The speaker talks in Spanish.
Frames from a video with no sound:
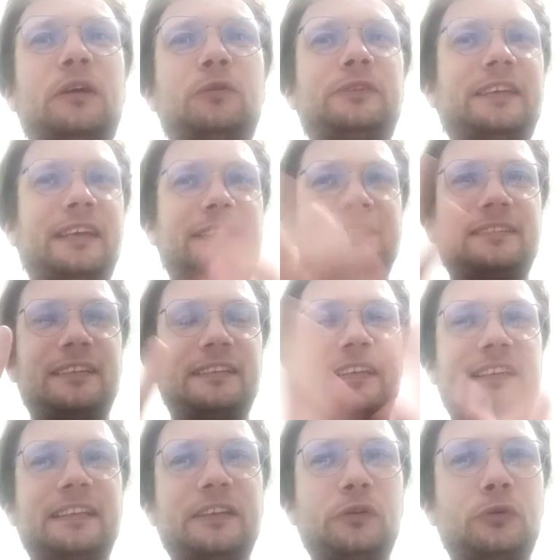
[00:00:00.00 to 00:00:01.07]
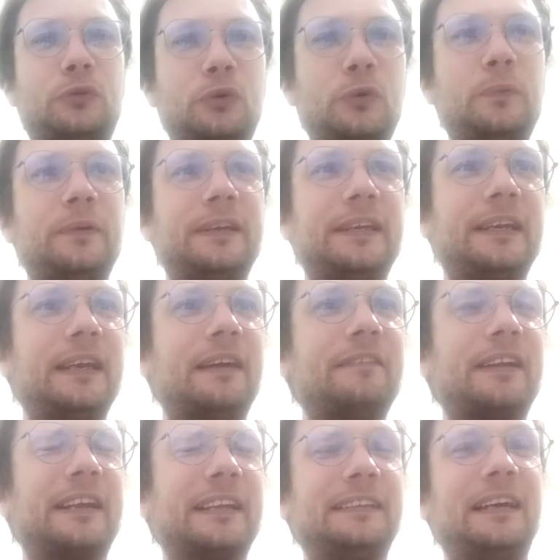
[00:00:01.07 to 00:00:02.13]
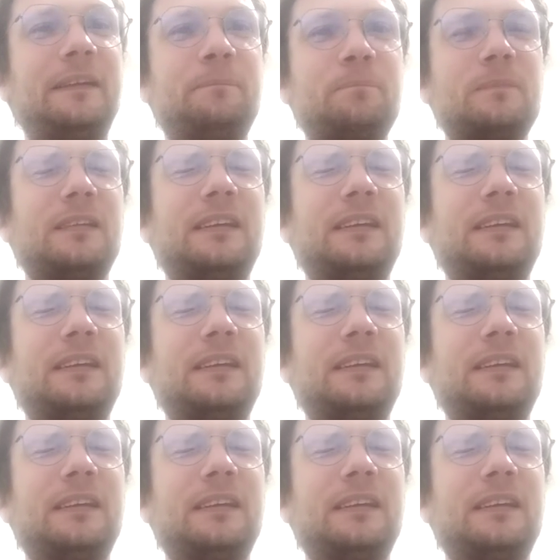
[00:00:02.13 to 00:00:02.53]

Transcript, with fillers: audiencia de, YouTube y a ver qué tal.